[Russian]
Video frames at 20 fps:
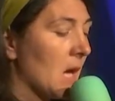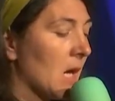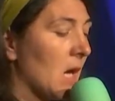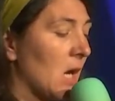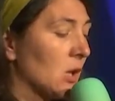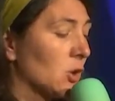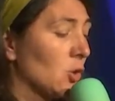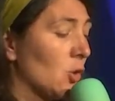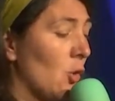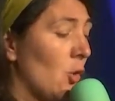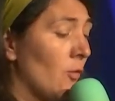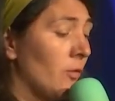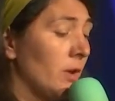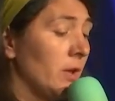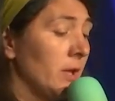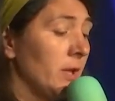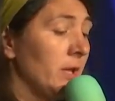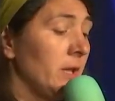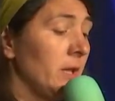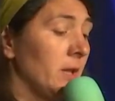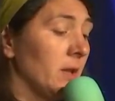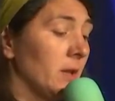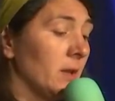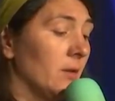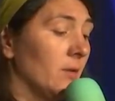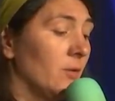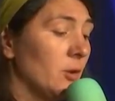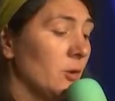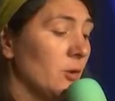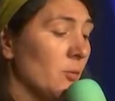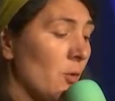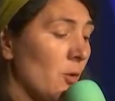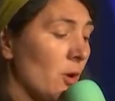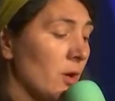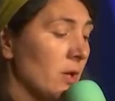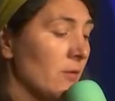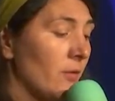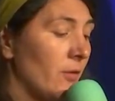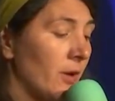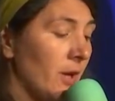Готовы ли в
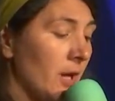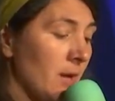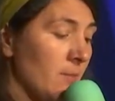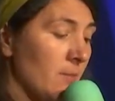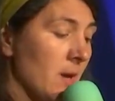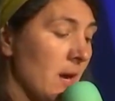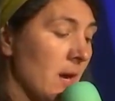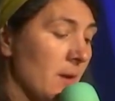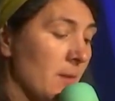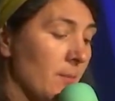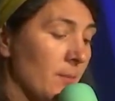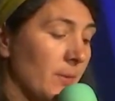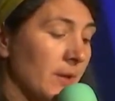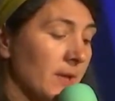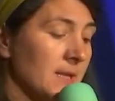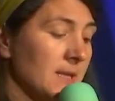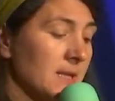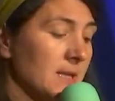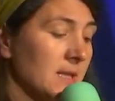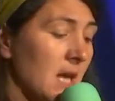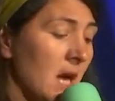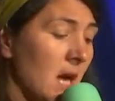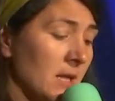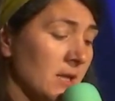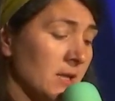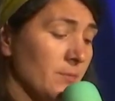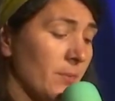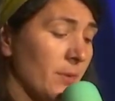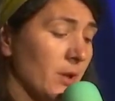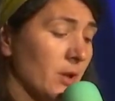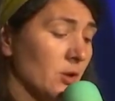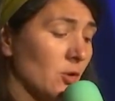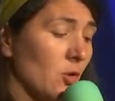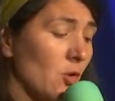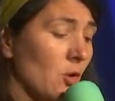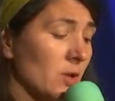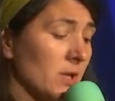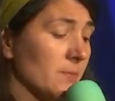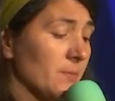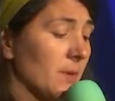любое время предстать пред
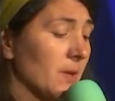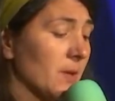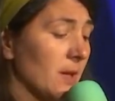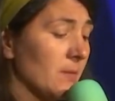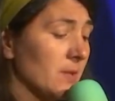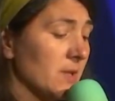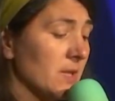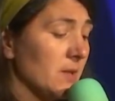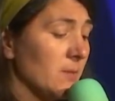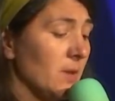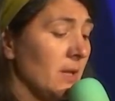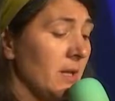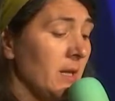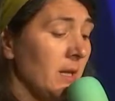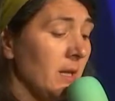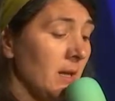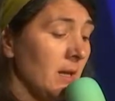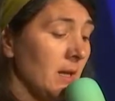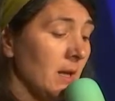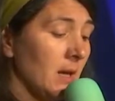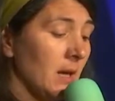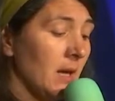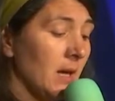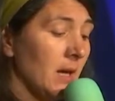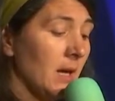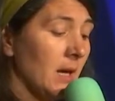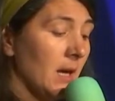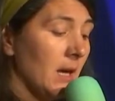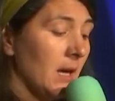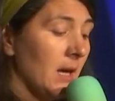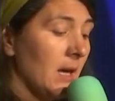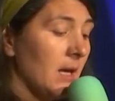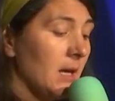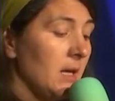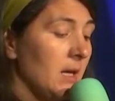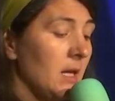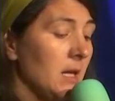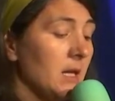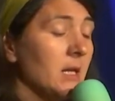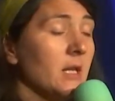Господом земли
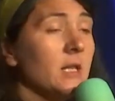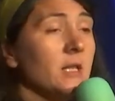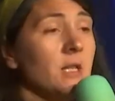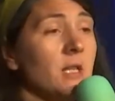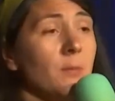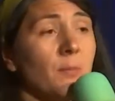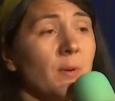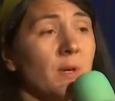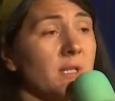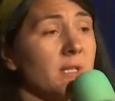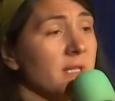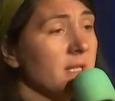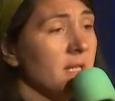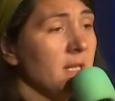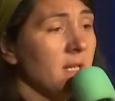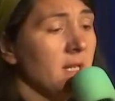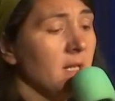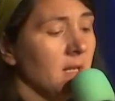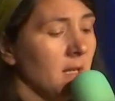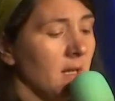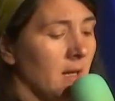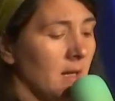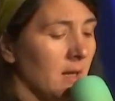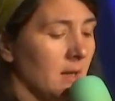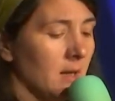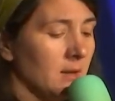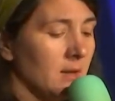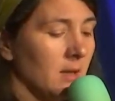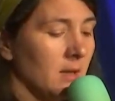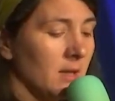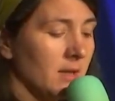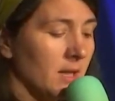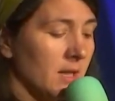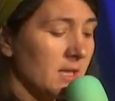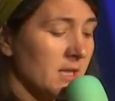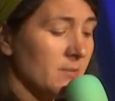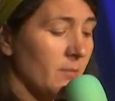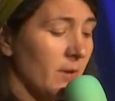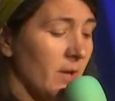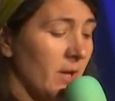или непосильно для
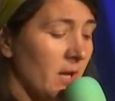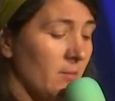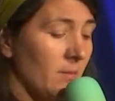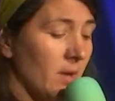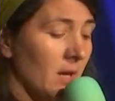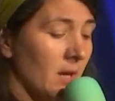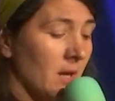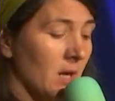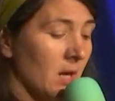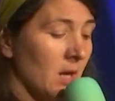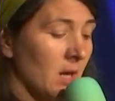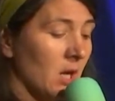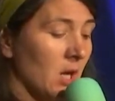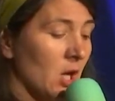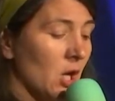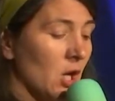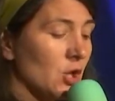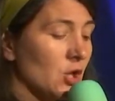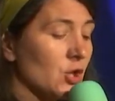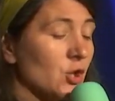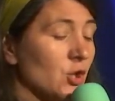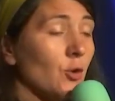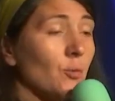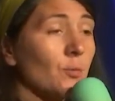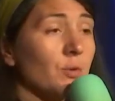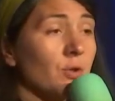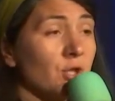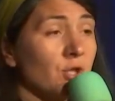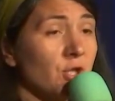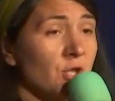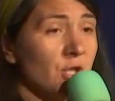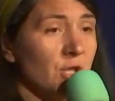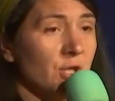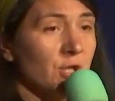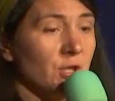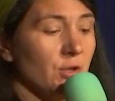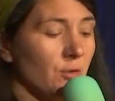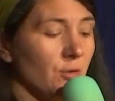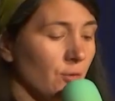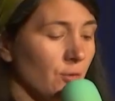нас бремя, чтобы
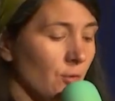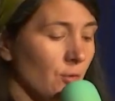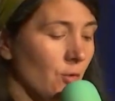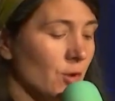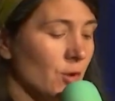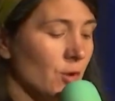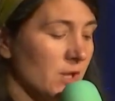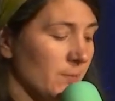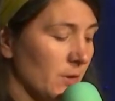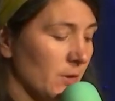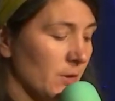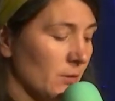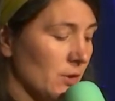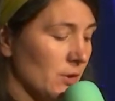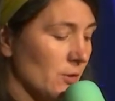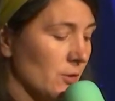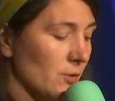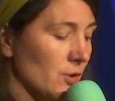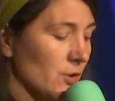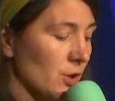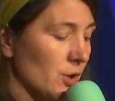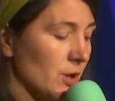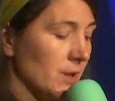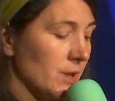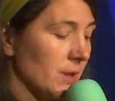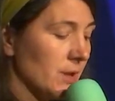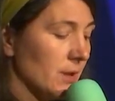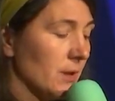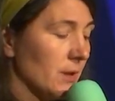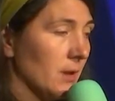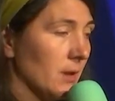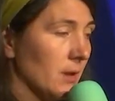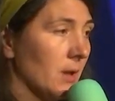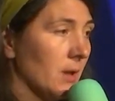жизнью Господу служить?